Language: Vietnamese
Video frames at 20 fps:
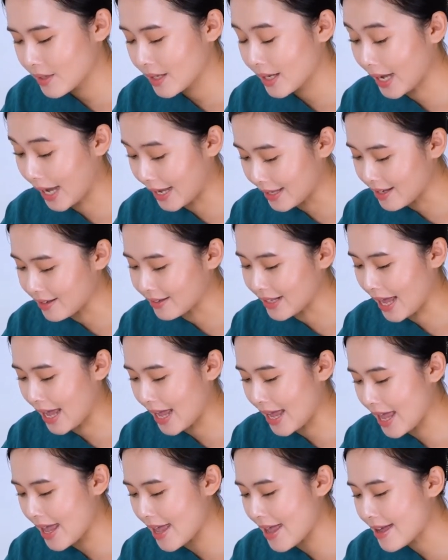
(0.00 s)
Nghĩ như
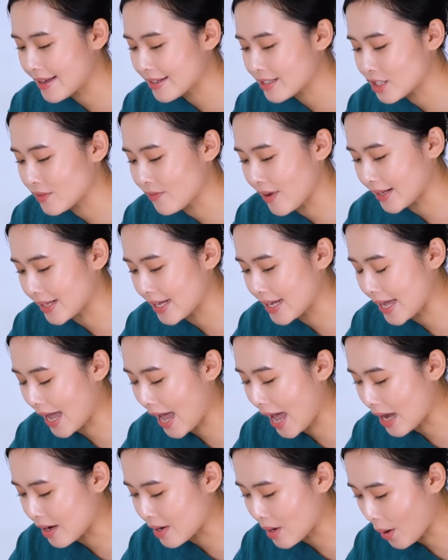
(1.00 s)
thế,
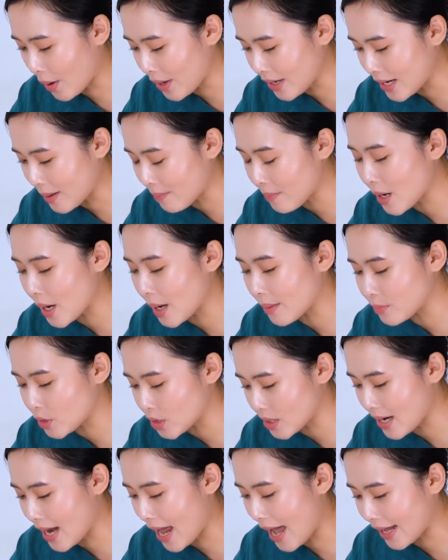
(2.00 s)
Spatika gói nắm cơm
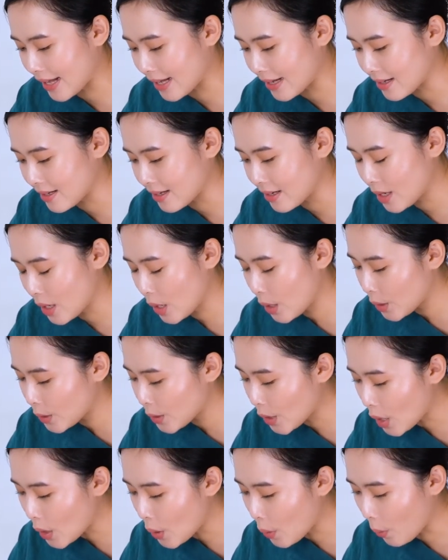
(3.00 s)
trở lại.
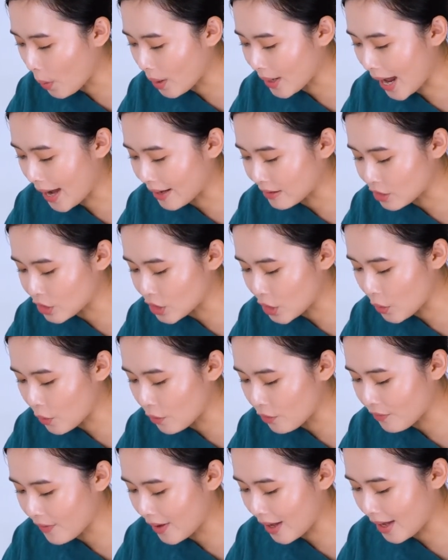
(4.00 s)
Nó lùa đàn
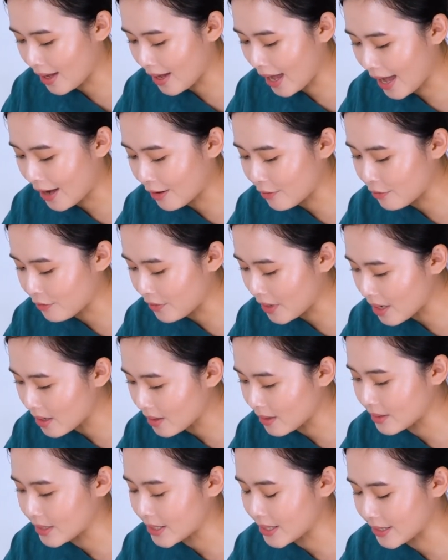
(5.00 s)
trâu về ăn phía
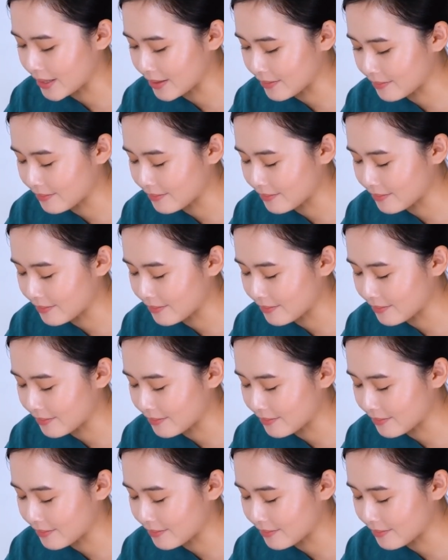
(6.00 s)
cửa rừng.